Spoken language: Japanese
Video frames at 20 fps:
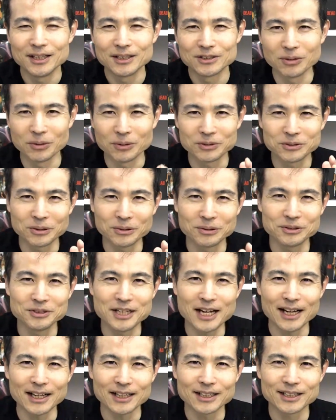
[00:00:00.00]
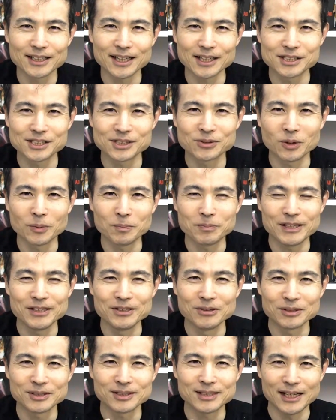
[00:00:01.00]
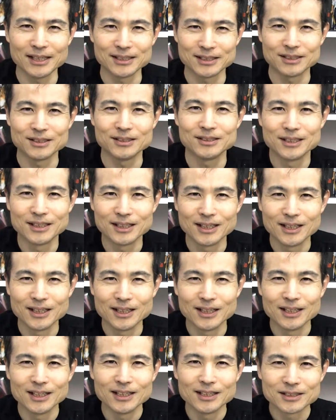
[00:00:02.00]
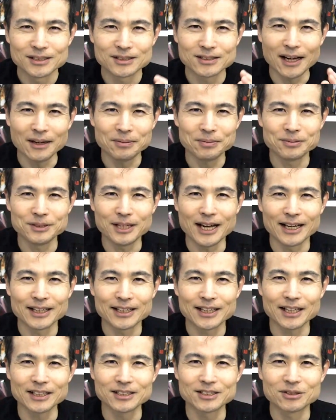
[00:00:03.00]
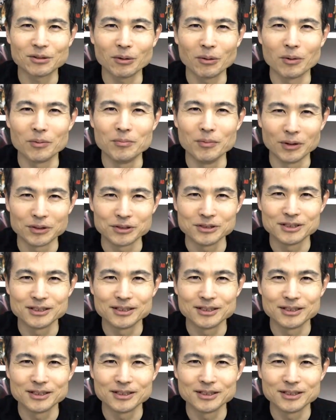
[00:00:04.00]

独特なキャッチコピーのセンス、スタッフやキャストを盛る、